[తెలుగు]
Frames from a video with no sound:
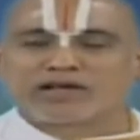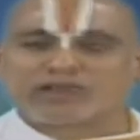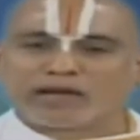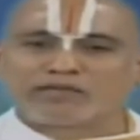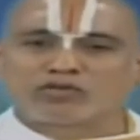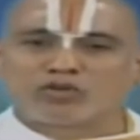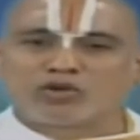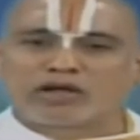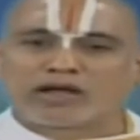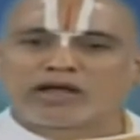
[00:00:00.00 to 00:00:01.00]
భగవంతుని
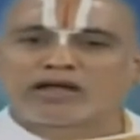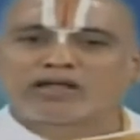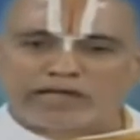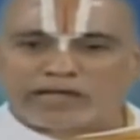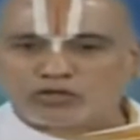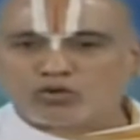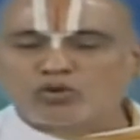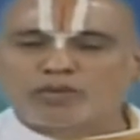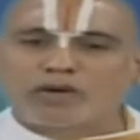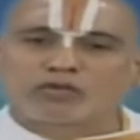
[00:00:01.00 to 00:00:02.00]
యొక్క ఈ ఐదు
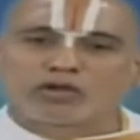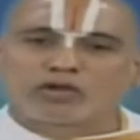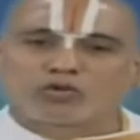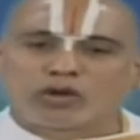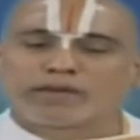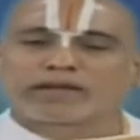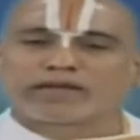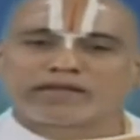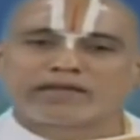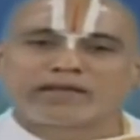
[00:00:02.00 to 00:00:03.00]
రూపములను కూడా
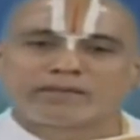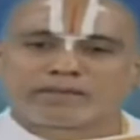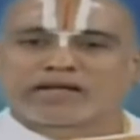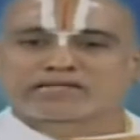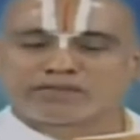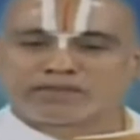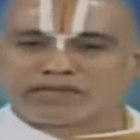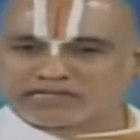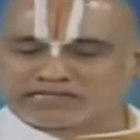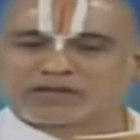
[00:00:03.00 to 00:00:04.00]
మనకి
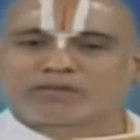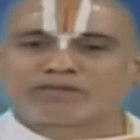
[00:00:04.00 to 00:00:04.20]
ప్రకాశింపజేస్తారు